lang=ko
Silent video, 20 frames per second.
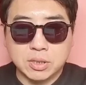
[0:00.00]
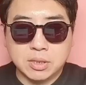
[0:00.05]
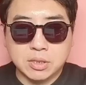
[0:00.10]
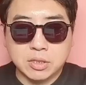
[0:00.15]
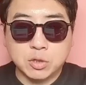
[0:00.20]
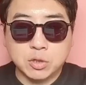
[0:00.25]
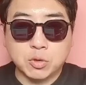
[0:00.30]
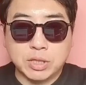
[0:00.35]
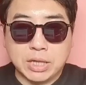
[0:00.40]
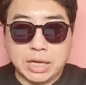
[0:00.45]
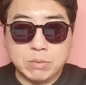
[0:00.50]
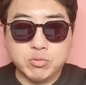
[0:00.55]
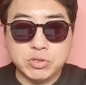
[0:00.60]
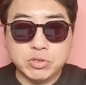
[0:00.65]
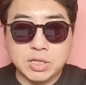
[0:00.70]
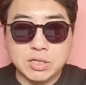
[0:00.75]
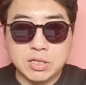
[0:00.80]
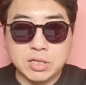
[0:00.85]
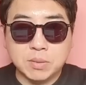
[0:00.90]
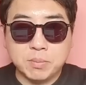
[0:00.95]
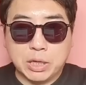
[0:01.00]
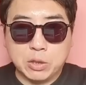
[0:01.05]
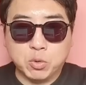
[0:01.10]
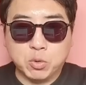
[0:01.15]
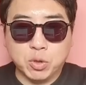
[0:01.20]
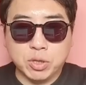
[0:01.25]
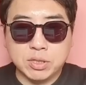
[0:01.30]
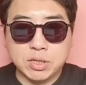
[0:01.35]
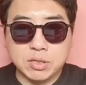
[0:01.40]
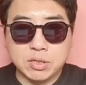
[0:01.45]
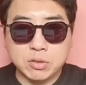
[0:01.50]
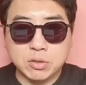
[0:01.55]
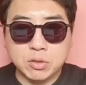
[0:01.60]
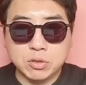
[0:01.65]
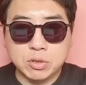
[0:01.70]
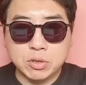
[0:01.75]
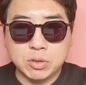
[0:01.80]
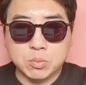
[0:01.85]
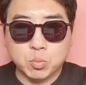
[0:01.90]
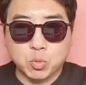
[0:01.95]
그리고 내부자들이 매도했다는
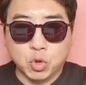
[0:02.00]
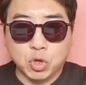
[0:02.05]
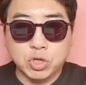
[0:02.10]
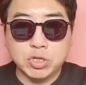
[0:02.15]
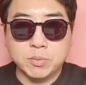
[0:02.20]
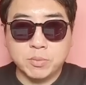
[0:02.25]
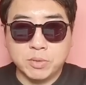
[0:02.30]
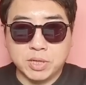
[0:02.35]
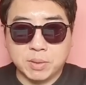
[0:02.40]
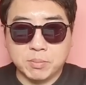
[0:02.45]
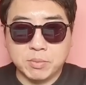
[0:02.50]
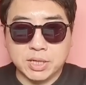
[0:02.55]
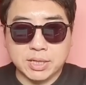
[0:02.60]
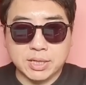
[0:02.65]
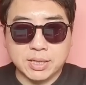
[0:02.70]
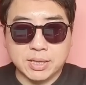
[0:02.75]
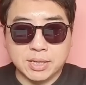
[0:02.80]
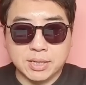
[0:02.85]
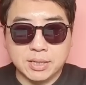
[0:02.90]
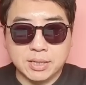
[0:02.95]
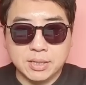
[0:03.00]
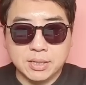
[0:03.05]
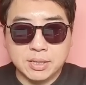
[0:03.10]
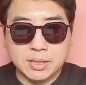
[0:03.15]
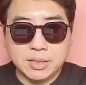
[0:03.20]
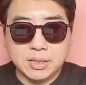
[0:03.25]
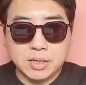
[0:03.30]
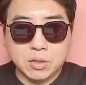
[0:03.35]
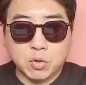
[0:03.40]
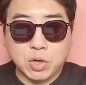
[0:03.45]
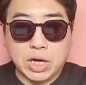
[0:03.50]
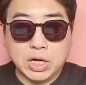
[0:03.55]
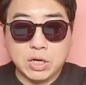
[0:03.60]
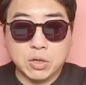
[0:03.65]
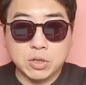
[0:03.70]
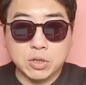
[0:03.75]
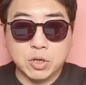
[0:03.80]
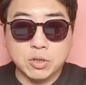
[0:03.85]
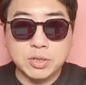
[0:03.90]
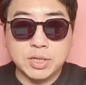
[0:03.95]
거는 뭘 의미합니까?
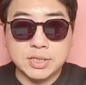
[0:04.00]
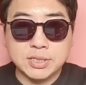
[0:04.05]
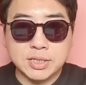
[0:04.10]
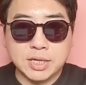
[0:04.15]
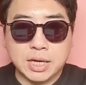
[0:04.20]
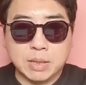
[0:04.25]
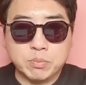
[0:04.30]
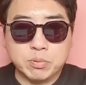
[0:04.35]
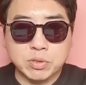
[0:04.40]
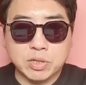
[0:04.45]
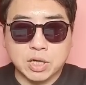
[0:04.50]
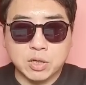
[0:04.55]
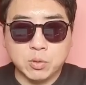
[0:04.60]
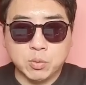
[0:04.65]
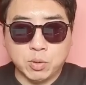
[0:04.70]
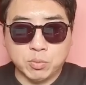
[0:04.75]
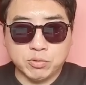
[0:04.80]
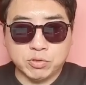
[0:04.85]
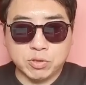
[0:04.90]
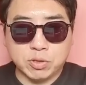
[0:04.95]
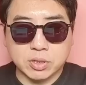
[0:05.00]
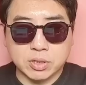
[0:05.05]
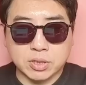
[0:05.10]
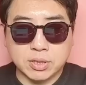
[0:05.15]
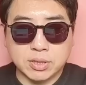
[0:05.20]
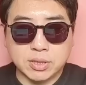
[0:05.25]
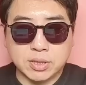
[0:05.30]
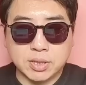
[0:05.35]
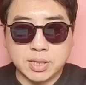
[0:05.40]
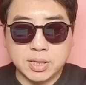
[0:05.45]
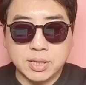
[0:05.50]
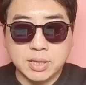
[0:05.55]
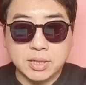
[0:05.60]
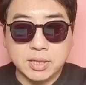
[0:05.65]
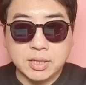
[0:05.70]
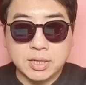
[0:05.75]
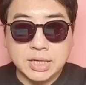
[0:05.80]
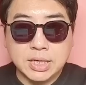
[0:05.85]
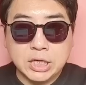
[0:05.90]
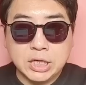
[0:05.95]
과거 현대차 애플과 협업설 그때
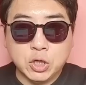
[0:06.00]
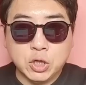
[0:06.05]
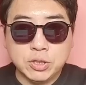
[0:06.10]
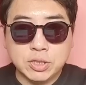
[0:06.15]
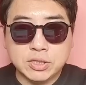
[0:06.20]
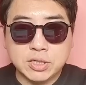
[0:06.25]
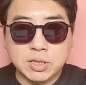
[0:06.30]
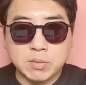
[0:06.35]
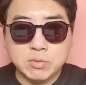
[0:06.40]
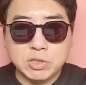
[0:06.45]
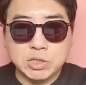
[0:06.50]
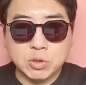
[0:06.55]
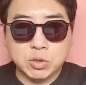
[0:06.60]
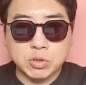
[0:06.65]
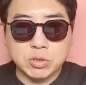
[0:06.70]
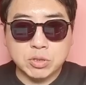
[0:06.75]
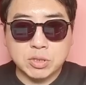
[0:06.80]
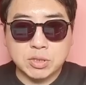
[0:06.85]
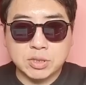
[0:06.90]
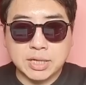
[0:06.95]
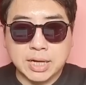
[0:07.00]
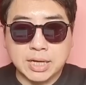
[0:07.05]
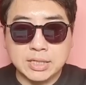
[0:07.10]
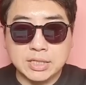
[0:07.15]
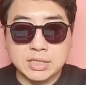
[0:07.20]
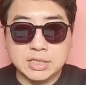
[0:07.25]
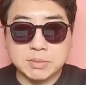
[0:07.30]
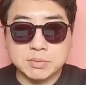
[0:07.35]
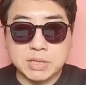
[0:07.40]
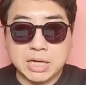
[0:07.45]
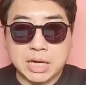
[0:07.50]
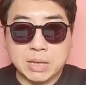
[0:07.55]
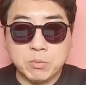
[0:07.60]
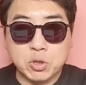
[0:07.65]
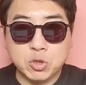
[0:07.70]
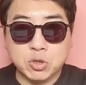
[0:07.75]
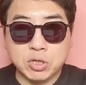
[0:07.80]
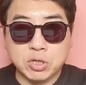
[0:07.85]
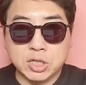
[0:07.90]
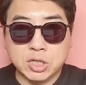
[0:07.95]
현대차 임직원들 다
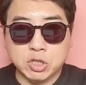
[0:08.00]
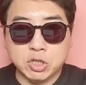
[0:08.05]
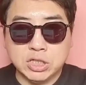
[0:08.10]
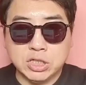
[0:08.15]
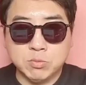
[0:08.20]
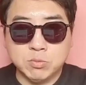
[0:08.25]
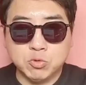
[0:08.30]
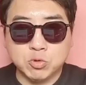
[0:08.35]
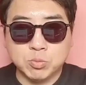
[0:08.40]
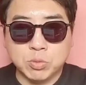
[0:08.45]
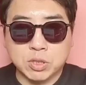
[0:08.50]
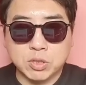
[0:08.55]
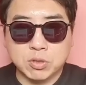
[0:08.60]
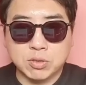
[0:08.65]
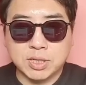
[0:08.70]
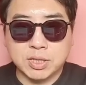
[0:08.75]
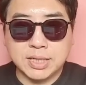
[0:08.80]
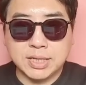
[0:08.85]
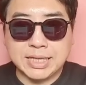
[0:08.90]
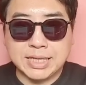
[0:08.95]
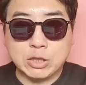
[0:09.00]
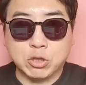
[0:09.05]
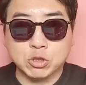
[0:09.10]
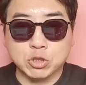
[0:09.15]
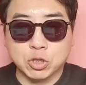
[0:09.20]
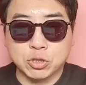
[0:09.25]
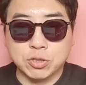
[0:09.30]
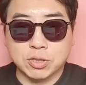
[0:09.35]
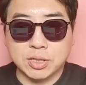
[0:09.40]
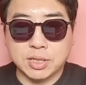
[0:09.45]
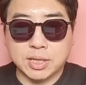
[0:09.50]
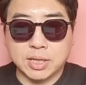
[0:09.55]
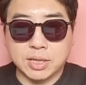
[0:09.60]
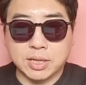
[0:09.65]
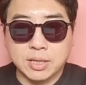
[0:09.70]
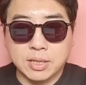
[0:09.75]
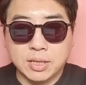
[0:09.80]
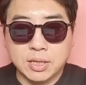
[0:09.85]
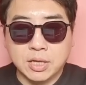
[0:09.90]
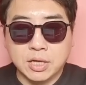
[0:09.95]
24만 원에서 26만 원 사이에 다 던졌는데
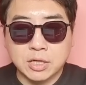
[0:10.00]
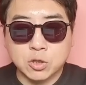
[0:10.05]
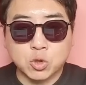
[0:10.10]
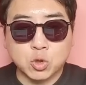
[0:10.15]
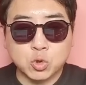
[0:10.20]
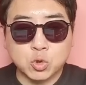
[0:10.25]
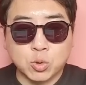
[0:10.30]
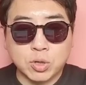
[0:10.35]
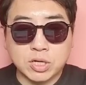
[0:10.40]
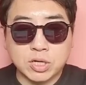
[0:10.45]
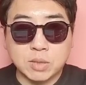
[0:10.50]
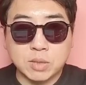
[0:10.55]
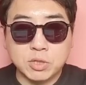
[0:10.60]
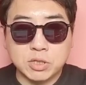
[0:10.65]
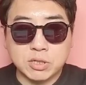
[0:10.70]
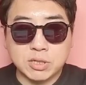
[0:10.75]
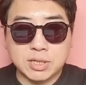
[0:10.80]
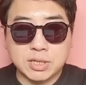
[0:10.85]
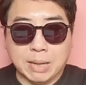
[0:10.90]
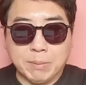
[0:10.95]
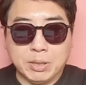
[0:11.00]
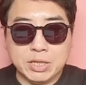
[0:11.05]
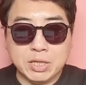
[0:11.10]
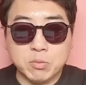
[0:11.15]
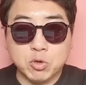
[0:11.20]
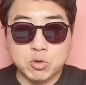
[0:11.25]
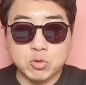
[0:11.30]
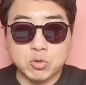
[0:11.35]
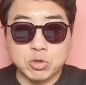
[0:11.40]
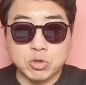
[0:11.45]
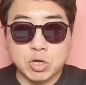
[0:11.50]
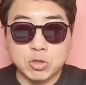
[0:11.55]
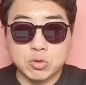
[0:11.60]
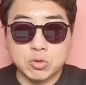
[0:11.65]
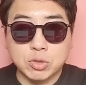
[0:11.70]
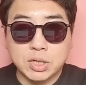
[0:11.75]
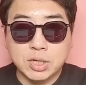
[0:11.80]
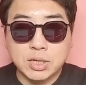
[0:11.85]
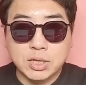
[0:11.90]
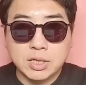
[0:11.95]
그거 동학개미들이 다 받아먹고
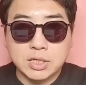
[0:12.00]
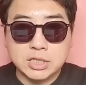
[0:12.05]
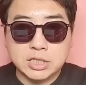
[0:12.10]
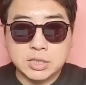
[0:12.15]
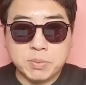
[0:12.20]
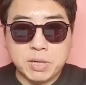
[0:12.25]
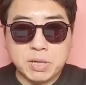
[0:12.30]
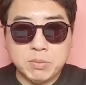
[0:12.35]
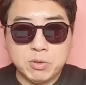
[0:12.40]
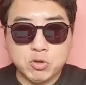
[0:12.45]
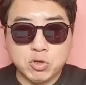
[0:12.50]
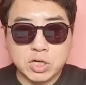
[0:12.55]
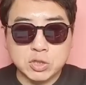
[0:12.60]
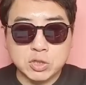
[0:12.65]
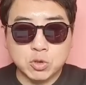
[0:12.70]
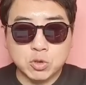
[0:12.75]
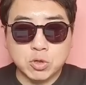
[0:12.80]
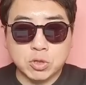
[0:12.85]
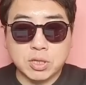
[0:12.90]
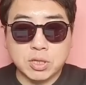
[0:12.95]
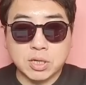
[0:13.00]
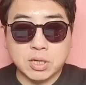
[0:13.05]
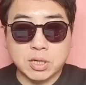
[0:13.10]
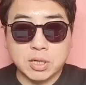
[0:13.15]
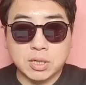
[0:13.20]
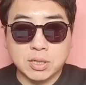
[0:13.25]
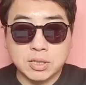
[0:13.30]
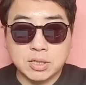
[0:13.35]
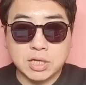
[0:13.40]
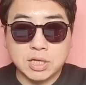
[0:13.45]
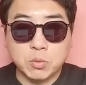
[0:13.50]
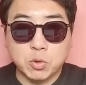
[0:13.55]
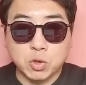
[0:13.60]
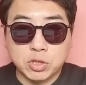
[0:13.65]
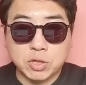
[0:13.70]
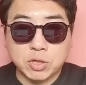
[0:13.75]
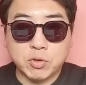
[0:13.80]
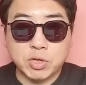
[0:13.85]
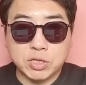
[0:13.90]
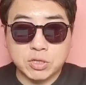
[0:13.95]
결국 28만 원까지 올렸다가 그 다음
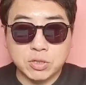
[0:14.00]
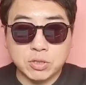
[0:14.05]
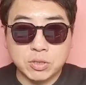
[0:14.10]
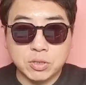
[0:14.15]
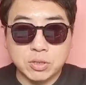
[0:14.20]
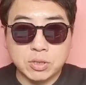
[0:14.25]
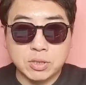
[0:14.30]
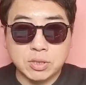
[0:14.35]
어떻게 됐죠?